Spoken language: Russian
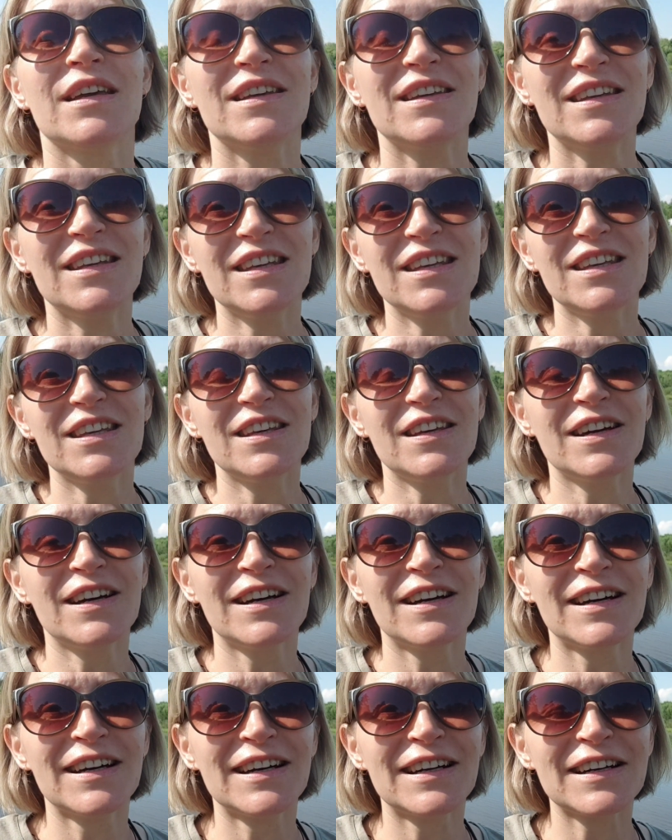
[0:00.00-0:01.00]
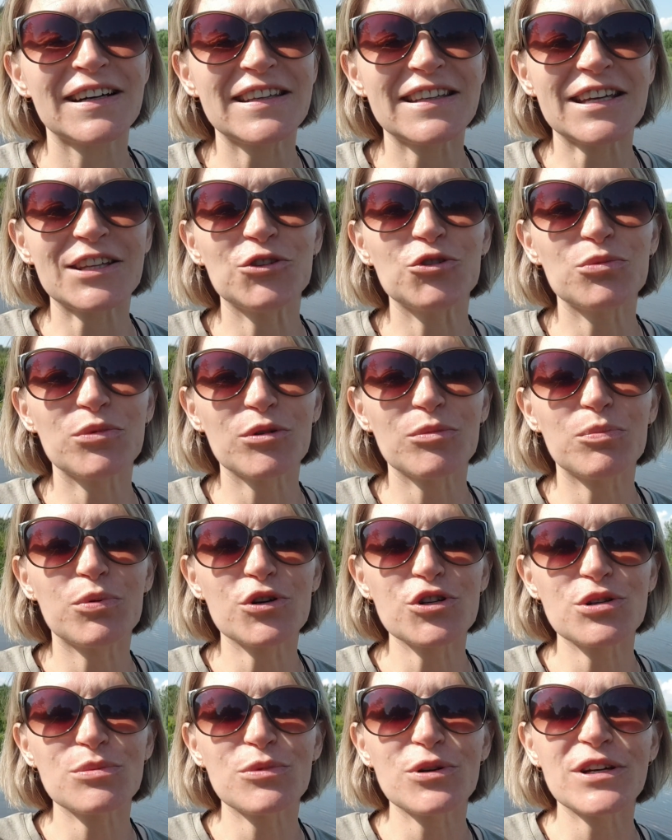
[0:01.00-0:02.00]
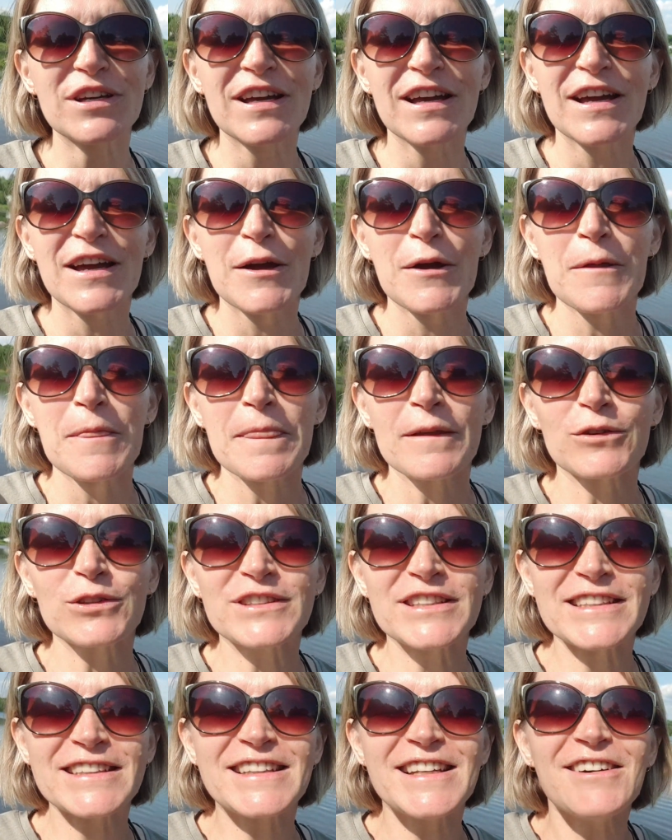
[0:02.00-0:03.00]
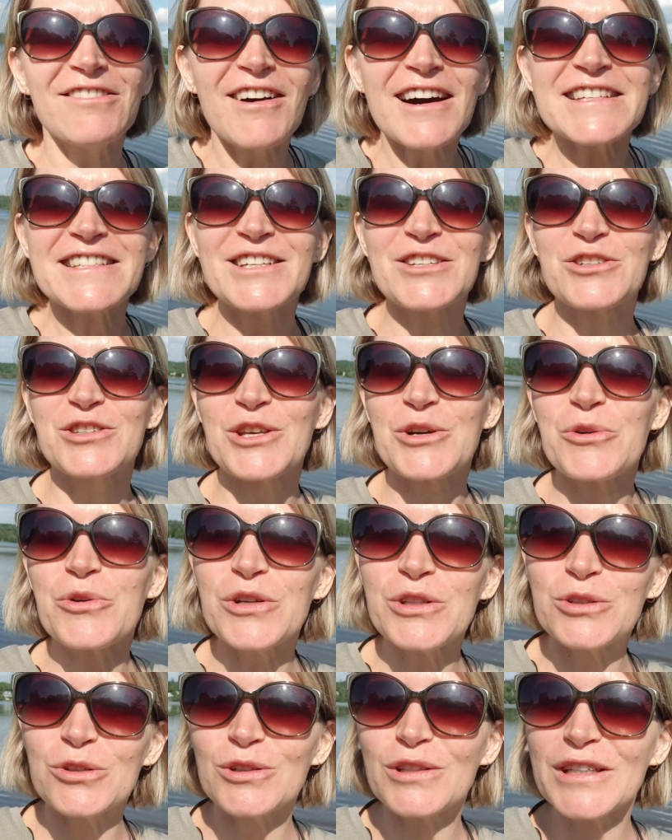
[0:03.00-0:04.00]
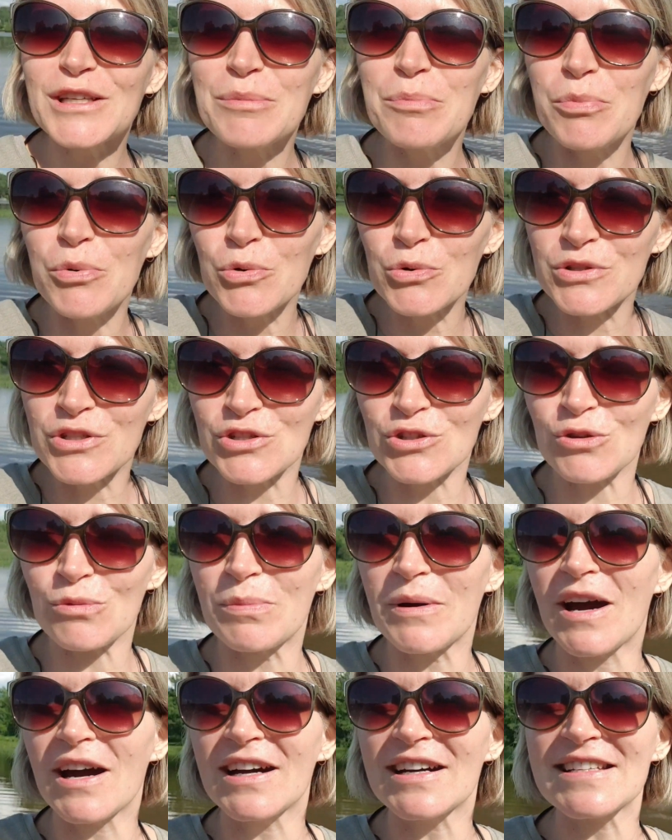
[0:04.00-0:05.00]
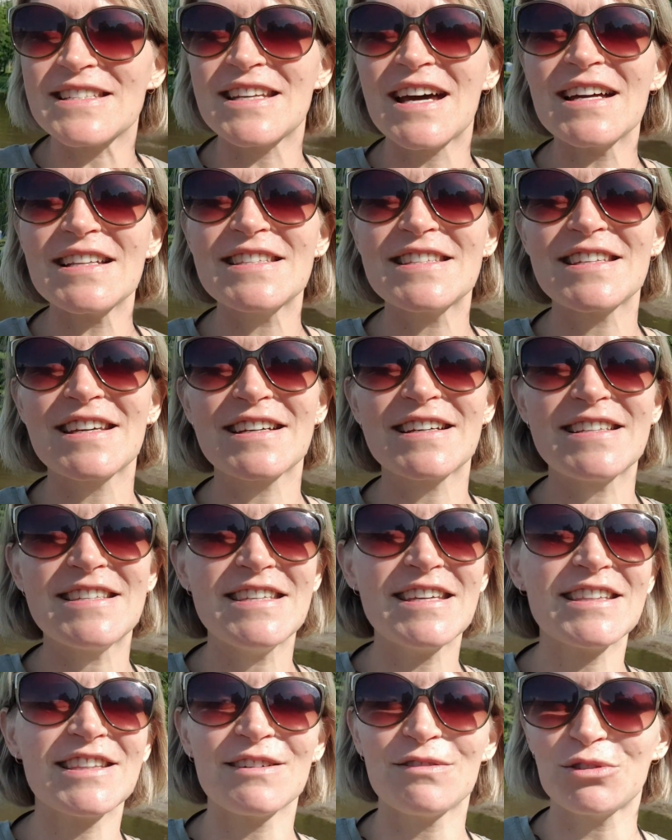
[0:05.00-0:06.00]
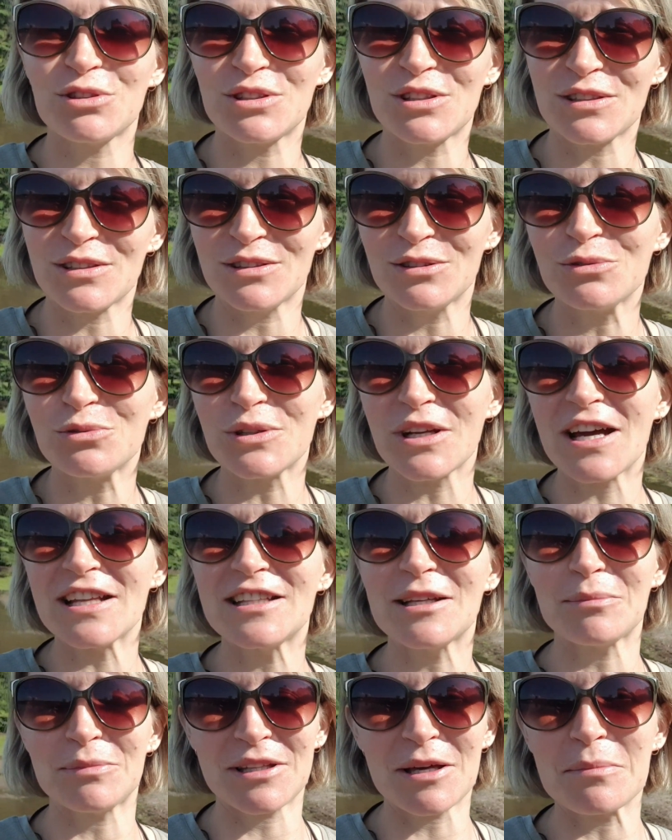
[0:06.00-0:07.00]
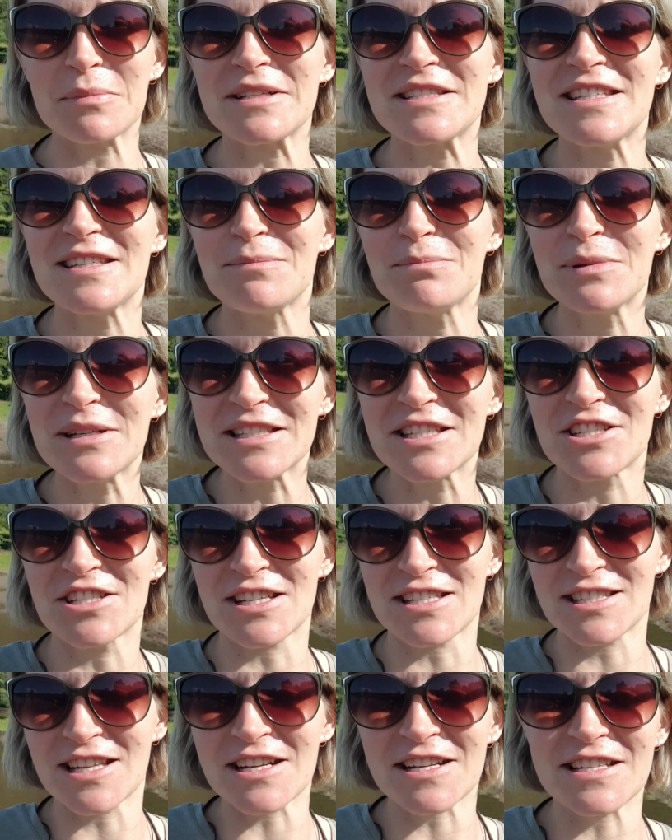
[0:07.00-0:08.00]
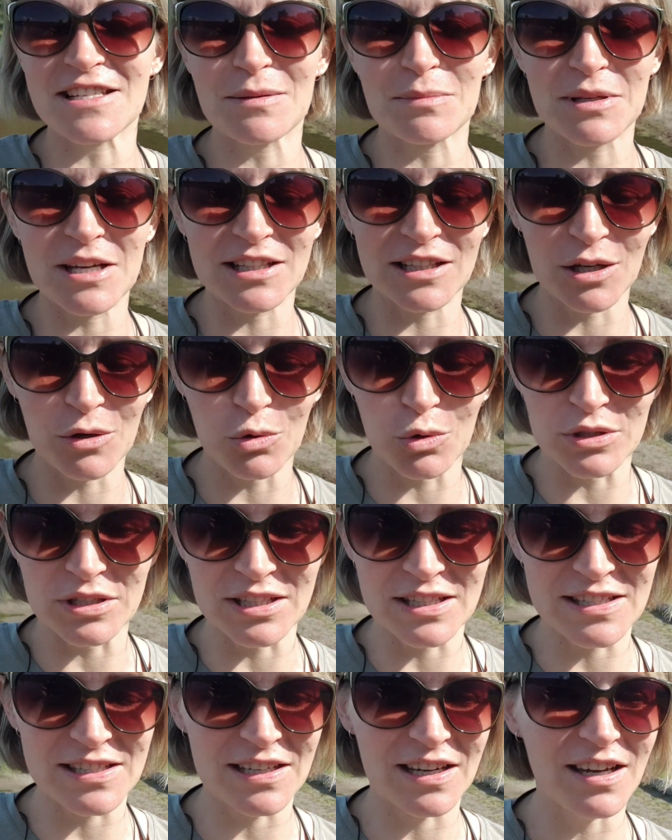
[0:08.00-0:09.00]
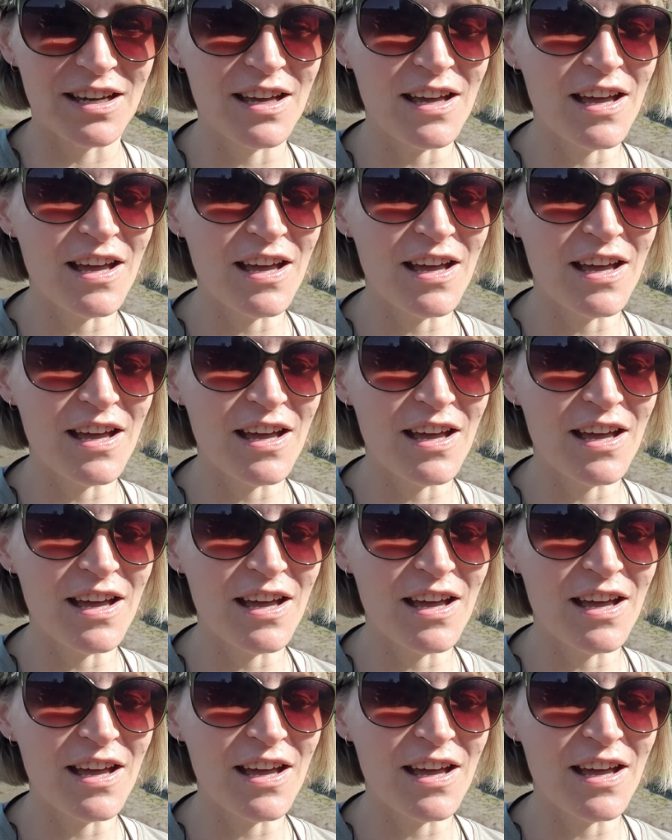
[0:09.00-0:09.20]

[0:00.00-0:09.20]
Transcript: И я думаю, боже мой, вот для вас еще такой долгий путь, чтобы оказаться где-то вот, ну, рядом там, где мы сейчас, наша земля находится.